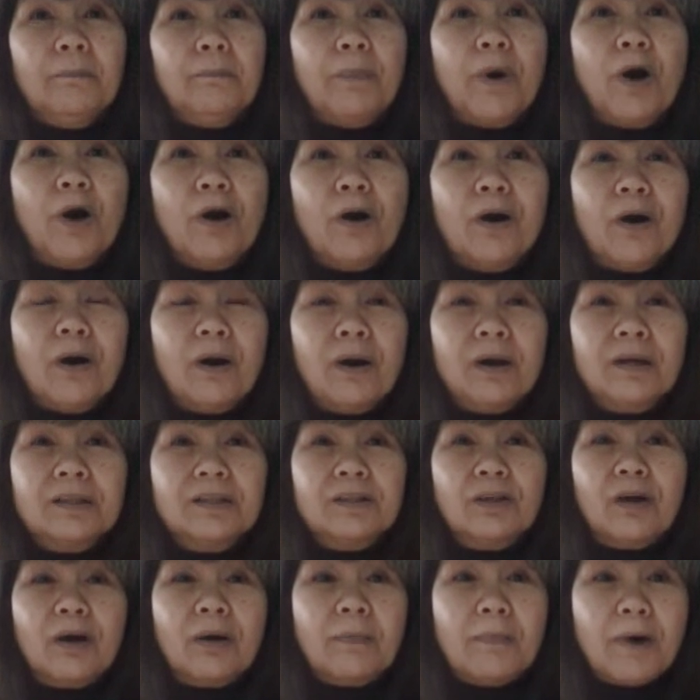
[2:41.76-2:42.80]
พอ
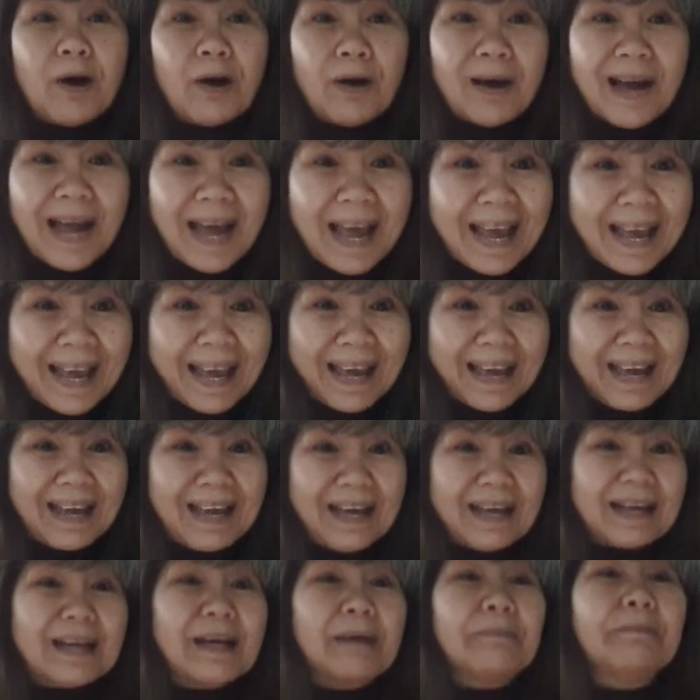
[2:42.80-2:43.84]
ทบห้า
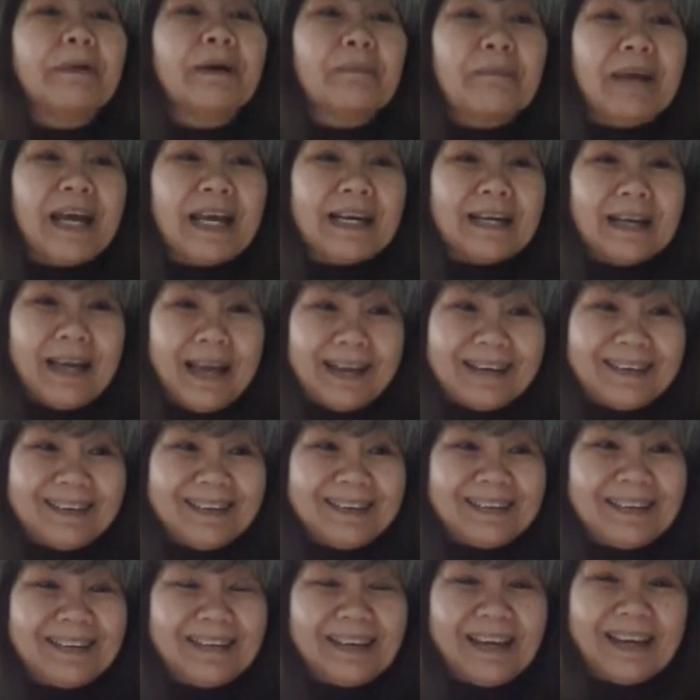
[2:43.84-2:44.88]
อะไรประมาณนั้น
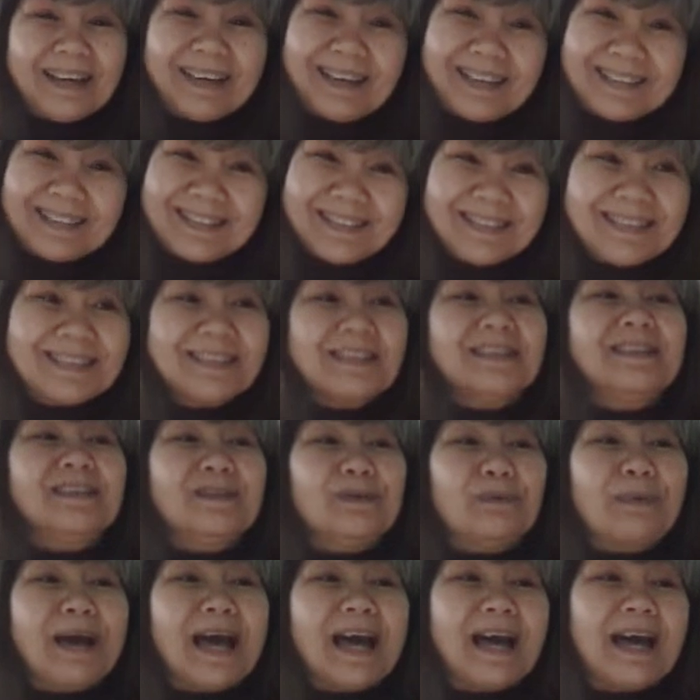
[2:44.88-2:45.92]
นะคะ ซึ่งถื
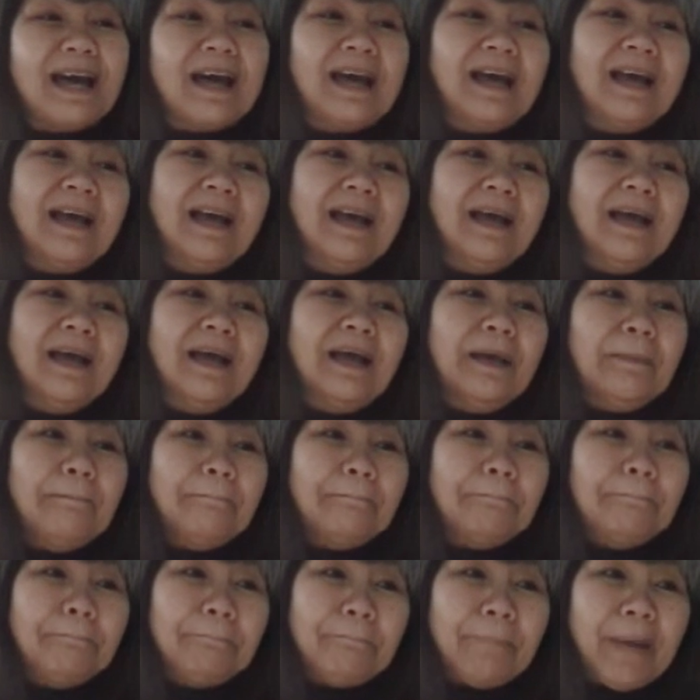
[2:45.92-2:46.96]
อว่า
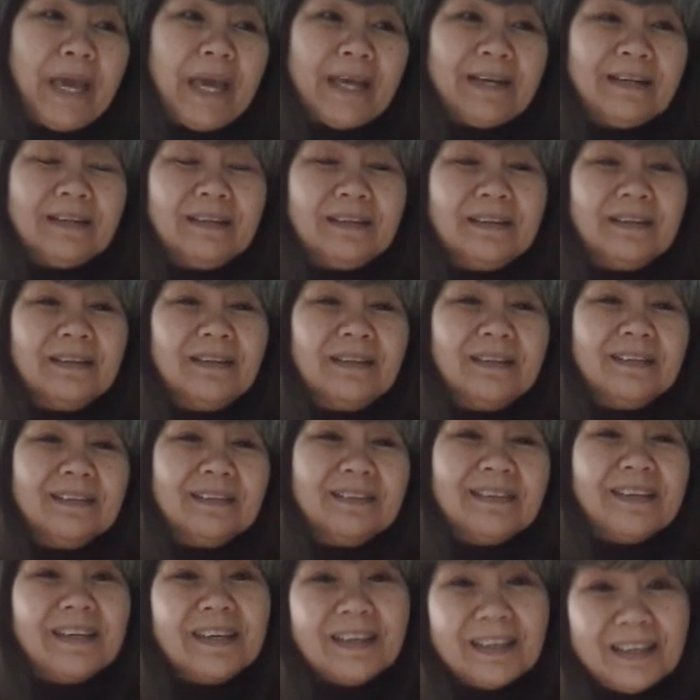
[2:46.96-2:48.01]
เป็น
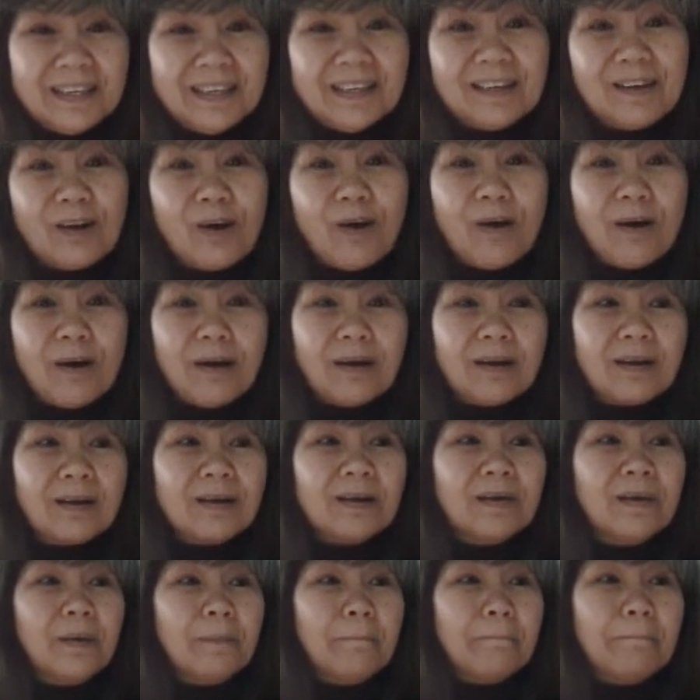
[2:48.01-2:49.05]
ที่ดินของ
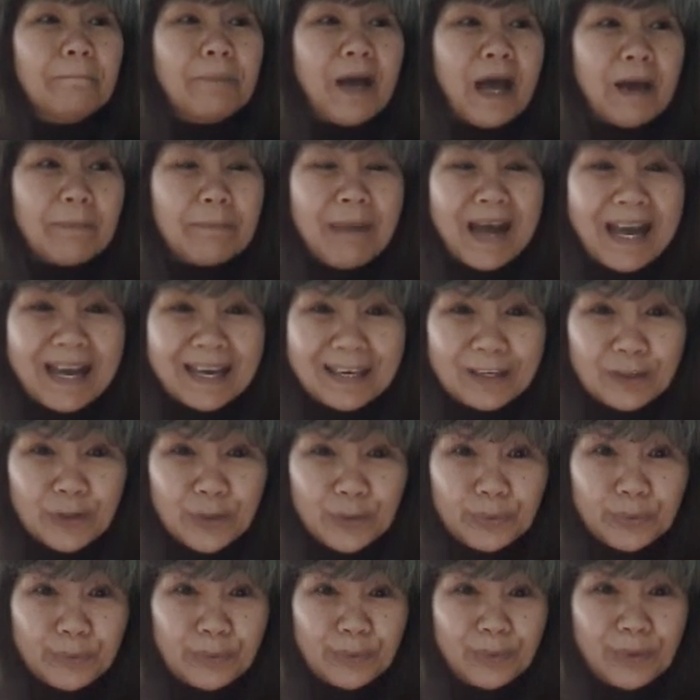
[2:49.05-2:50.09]
ป่าไม้อ
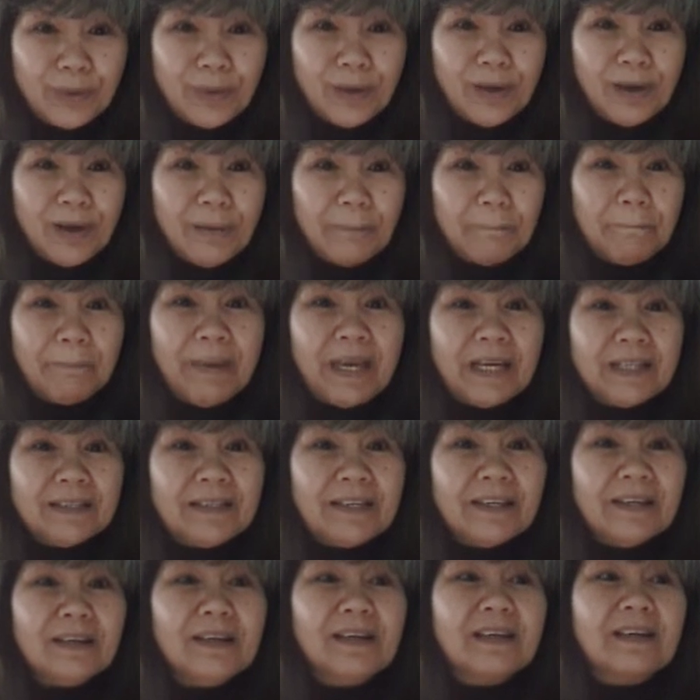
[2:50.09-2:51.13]
ยู่ เป็น
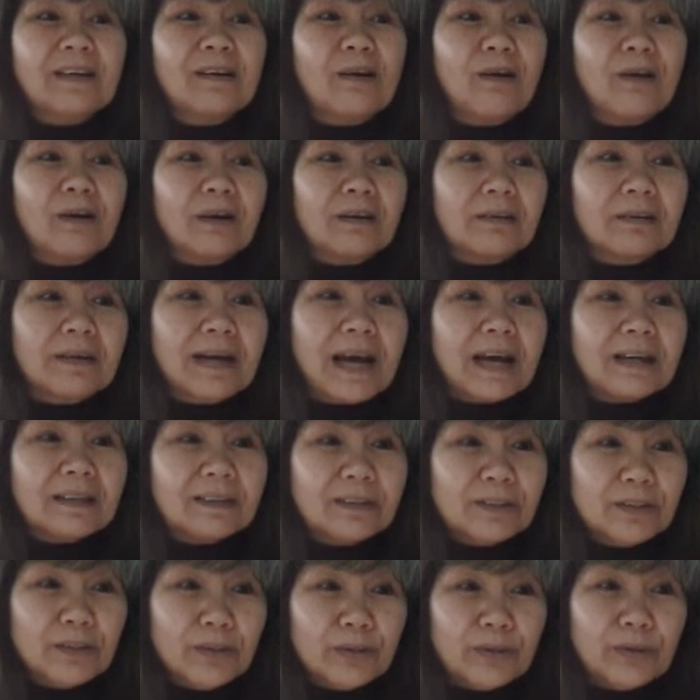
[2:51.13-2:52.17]
ที่ดินของรัฐ
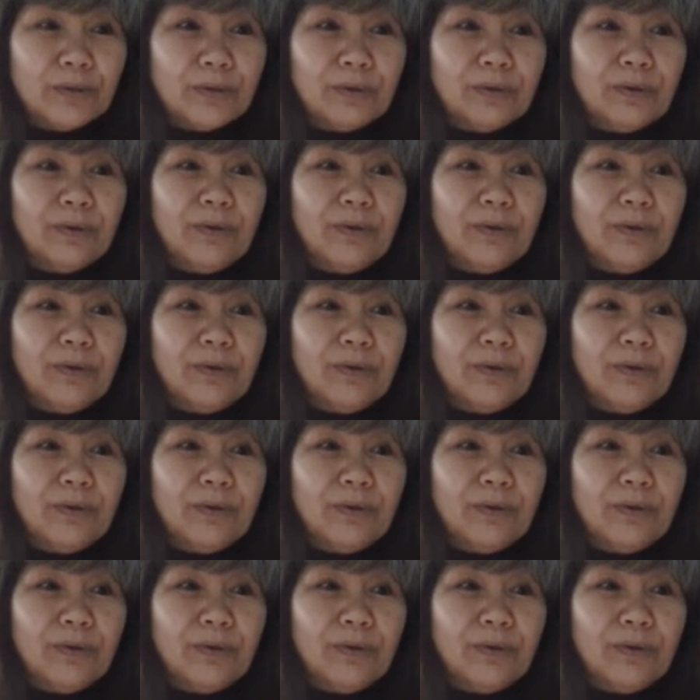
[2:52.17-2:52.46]
อยู่